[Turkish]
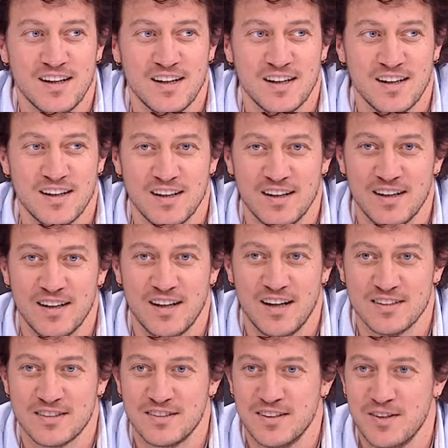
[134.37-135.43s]
e,
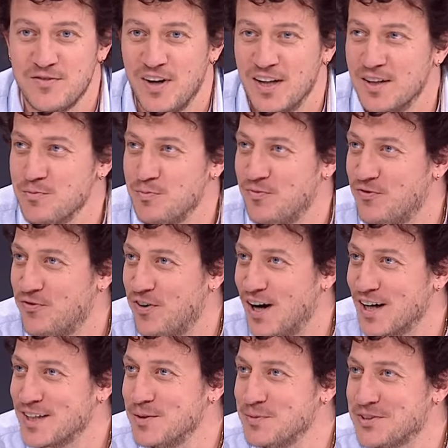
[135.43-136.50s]
aslında fa-
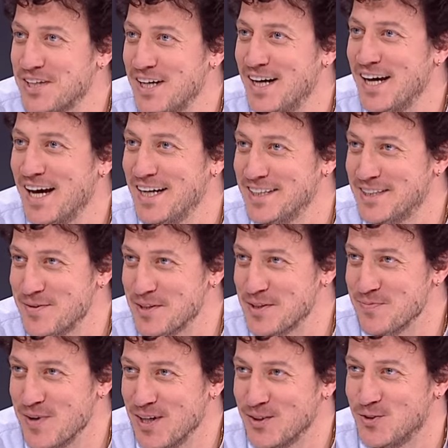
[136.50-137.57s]
farklı bir şey hayal
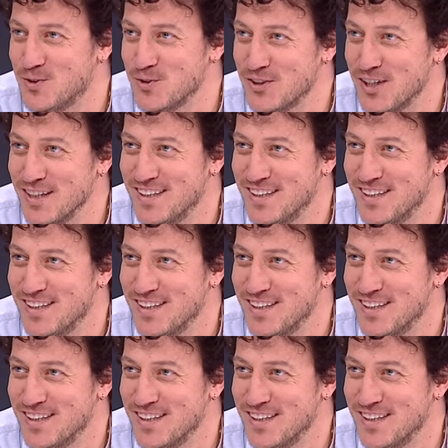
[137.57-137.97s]
edemedim ben küçükken.